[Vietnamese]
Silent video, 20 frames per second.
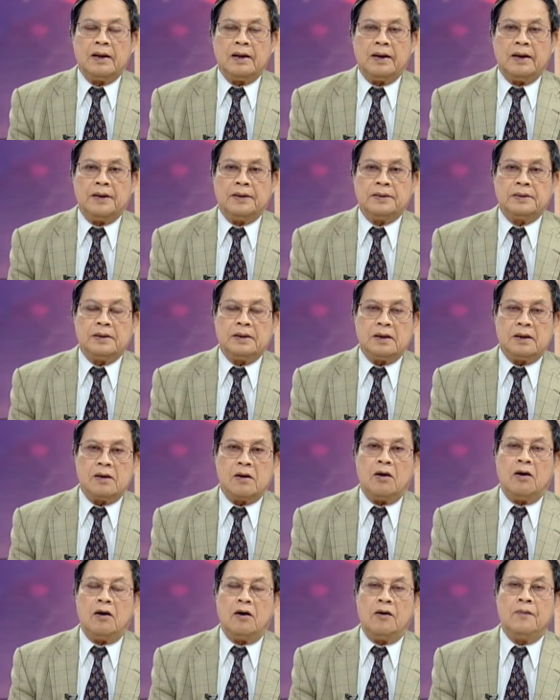uh, chỉ
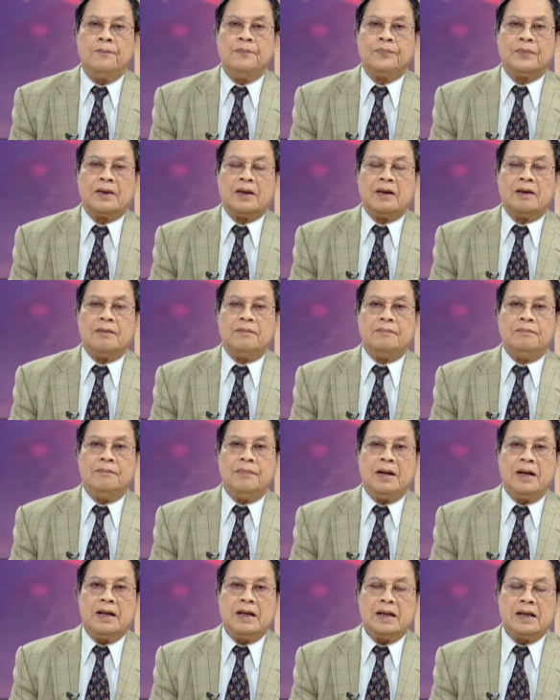có
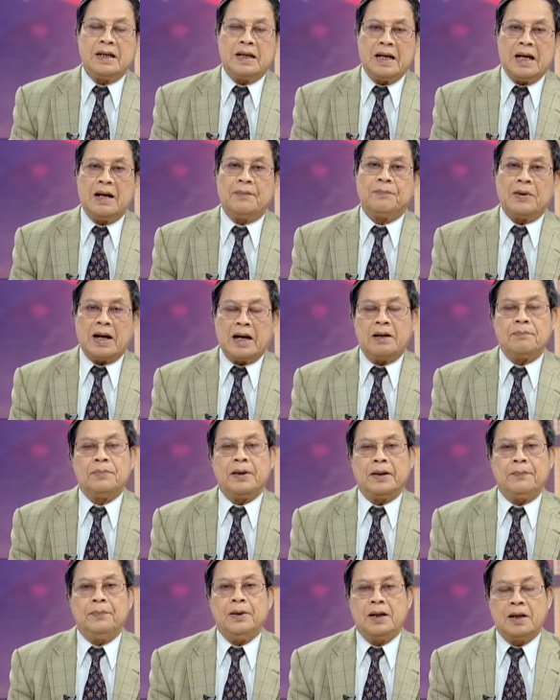Medicare Part A
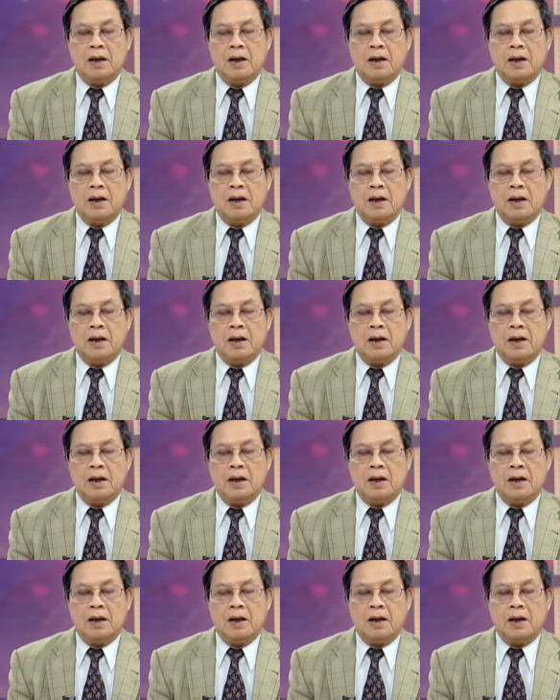Part B